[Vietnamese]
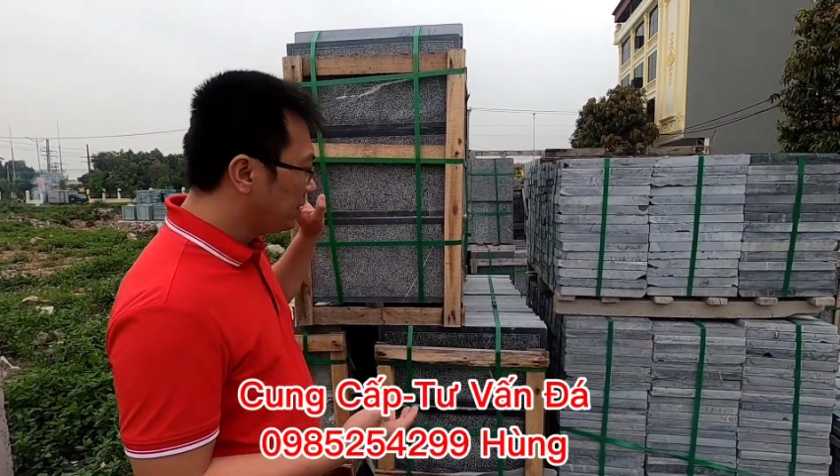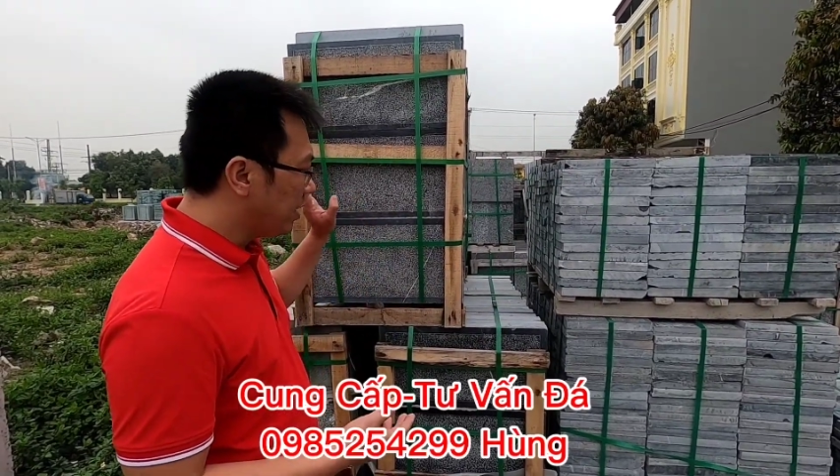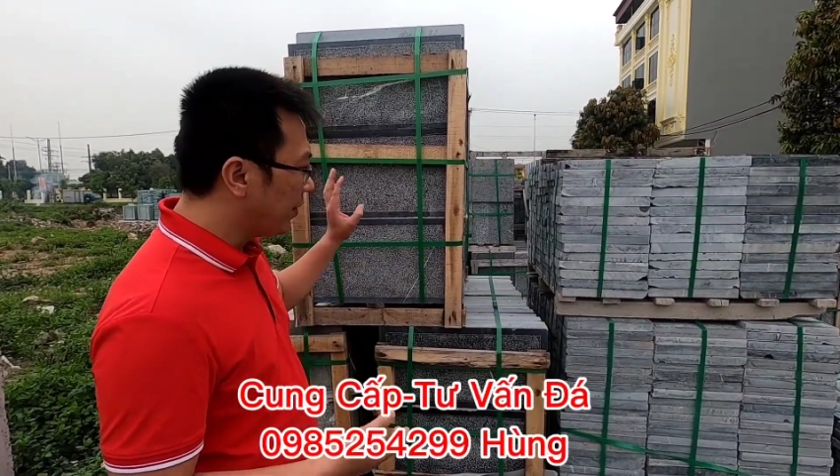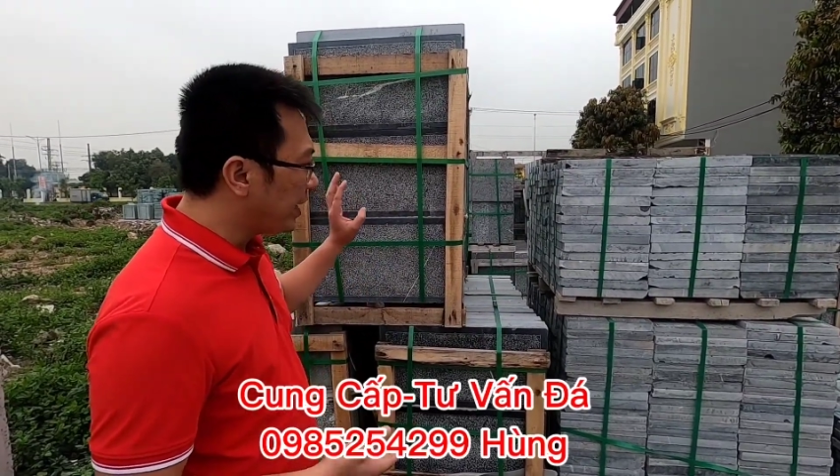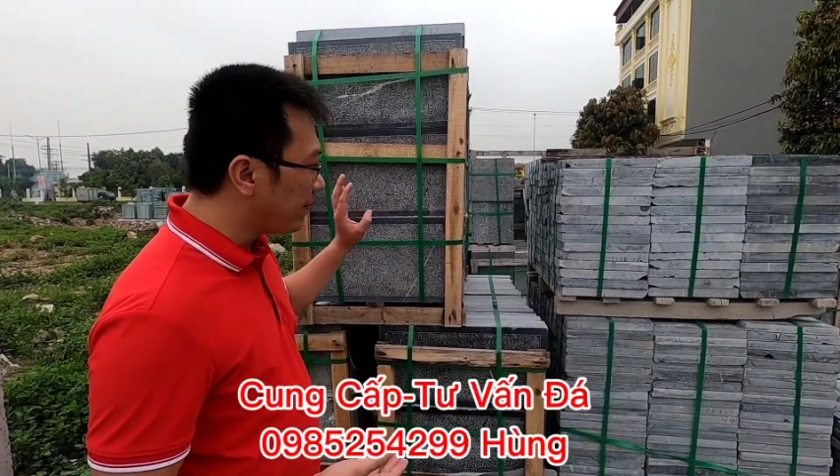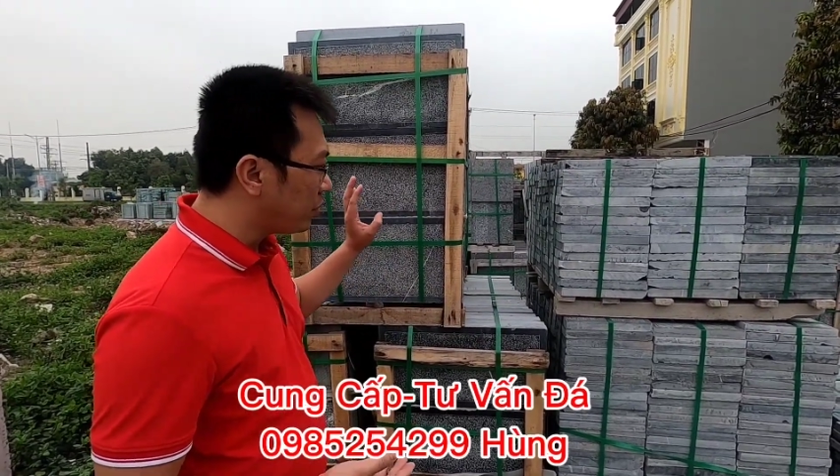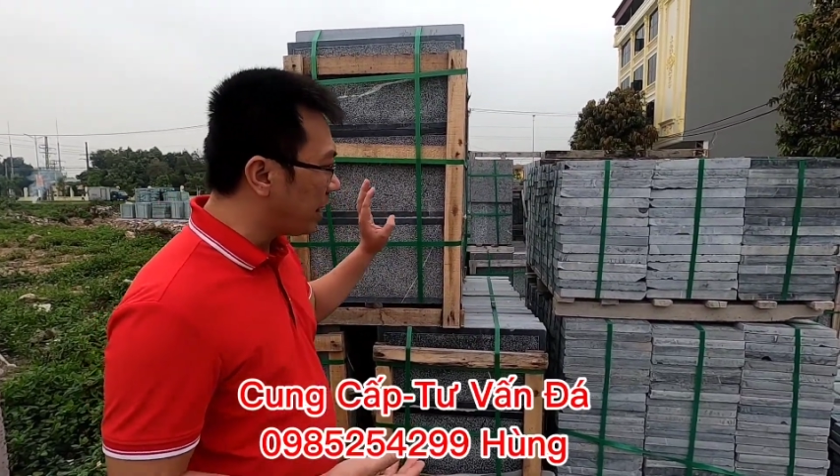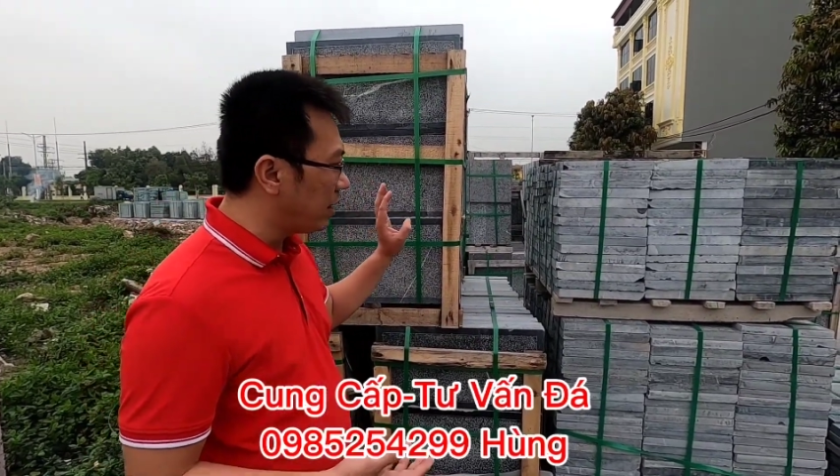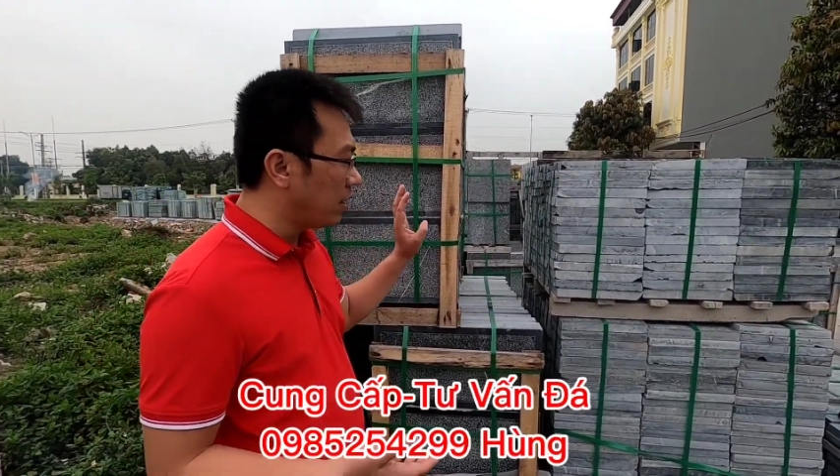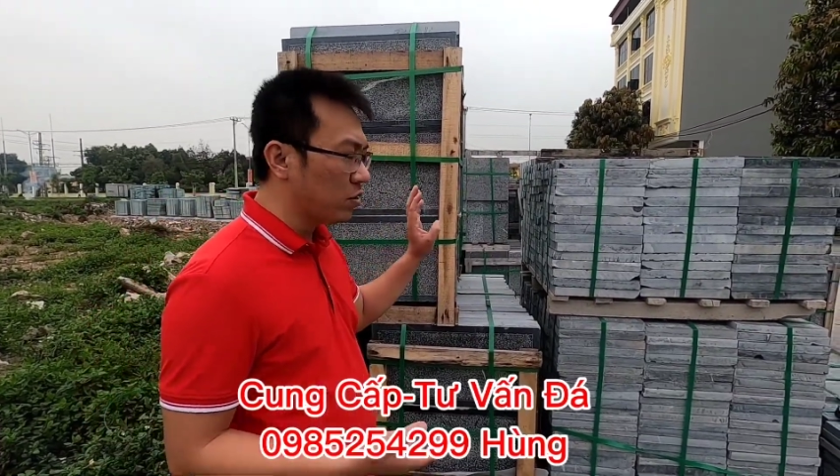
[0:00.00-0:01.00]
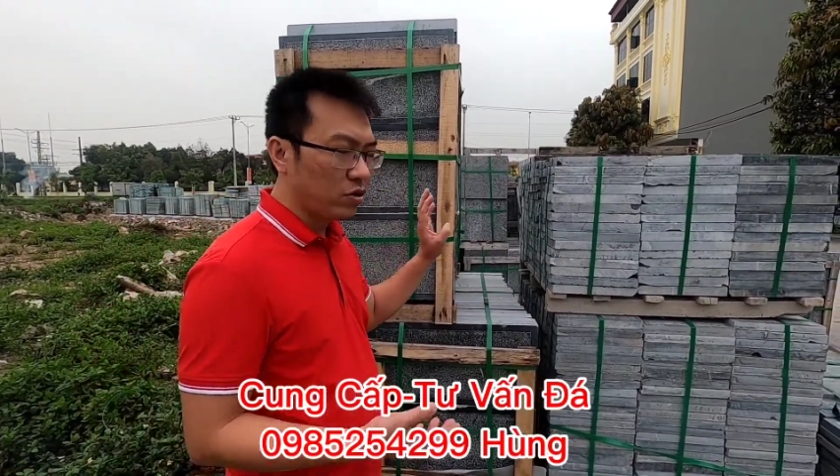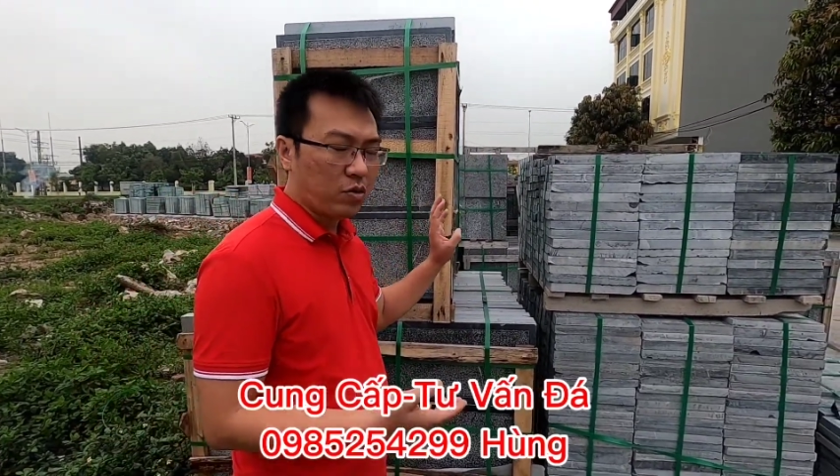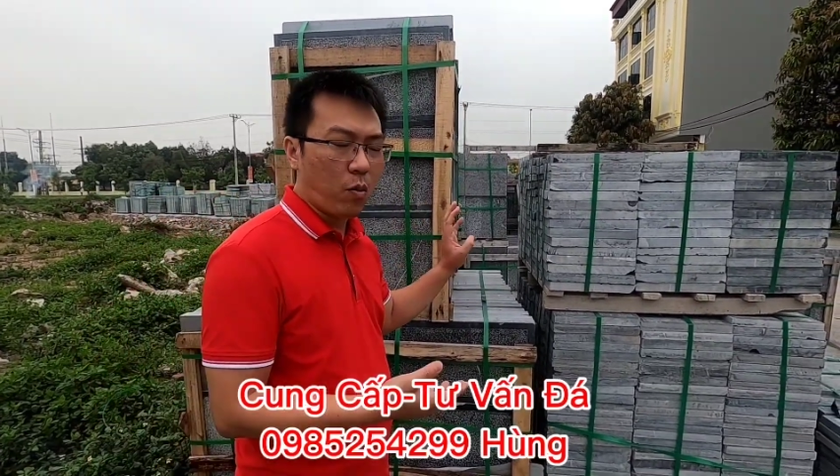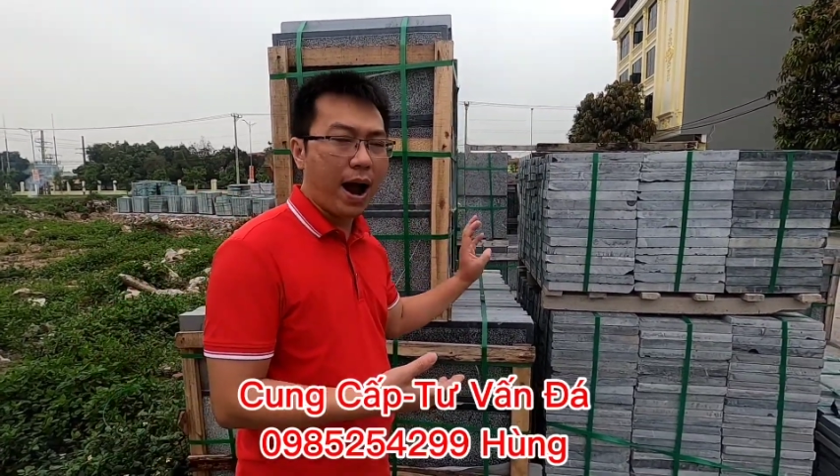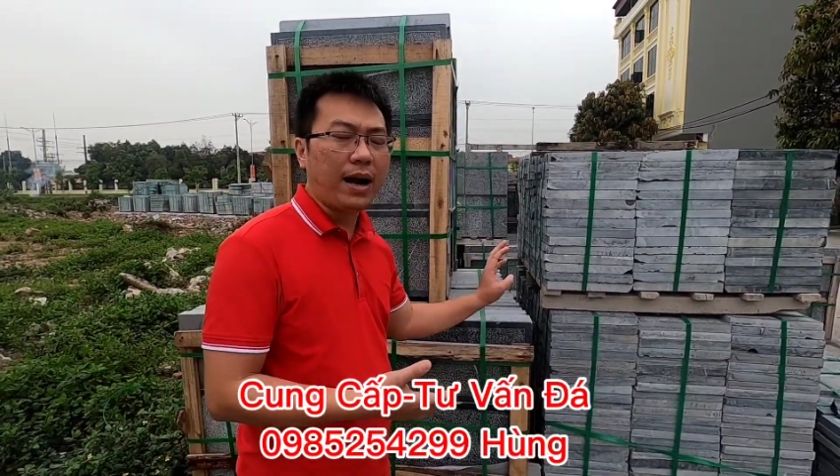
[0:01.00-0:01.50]
nhiều anh em có thể là
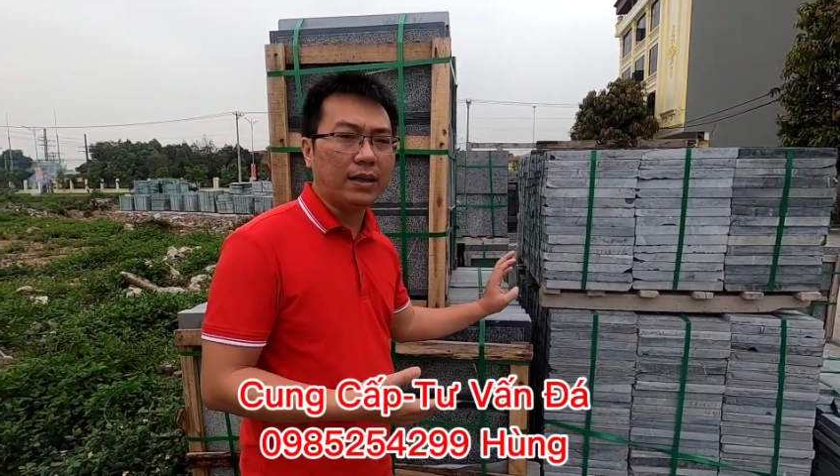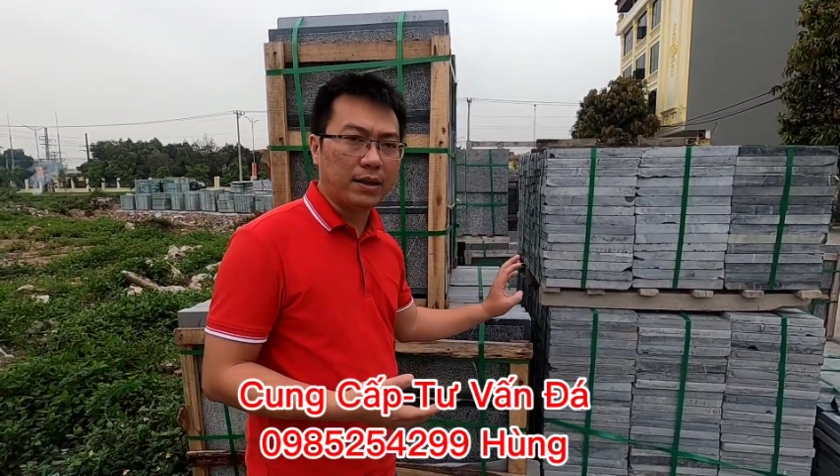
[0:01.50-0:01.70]
quá